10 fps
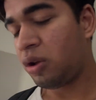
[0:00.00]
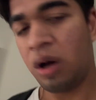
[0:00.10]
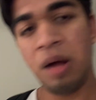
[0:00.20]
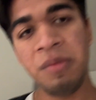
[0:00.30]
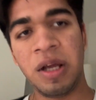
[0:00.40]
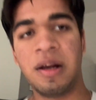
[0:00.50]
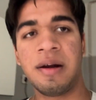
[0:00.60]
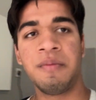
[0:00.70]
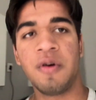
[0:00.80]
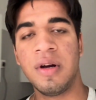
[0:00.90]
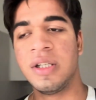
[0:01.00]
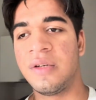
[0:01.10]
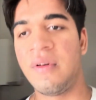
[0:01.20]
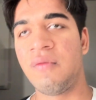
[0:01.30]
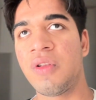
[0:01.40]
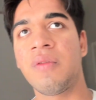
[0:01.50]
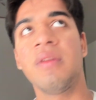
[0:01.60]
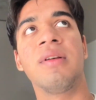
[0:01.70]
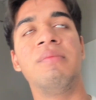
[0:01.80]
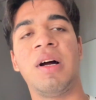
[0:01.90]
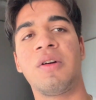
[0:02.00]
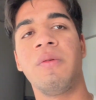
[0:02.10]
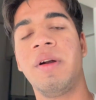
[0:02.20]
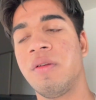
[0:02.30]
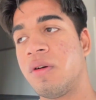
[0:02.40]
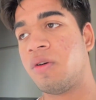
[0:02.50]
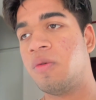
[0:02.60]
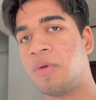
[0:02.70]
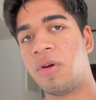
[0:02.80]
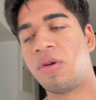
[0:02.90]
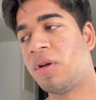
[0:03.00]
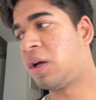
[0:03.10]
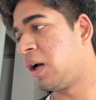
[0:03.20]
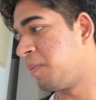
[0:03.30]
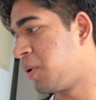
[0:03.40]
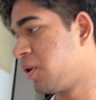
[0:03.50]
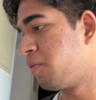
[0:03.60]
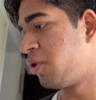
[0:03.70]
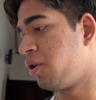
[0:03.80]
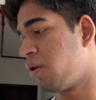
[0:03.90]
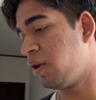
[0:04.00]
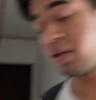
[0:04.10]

तो अब निकल रहे हम कॉलेज एंड बहुत सवे तो बैक टू रानी लोग होप यू लोग हैप्पी गुड मॉर्निंग वाले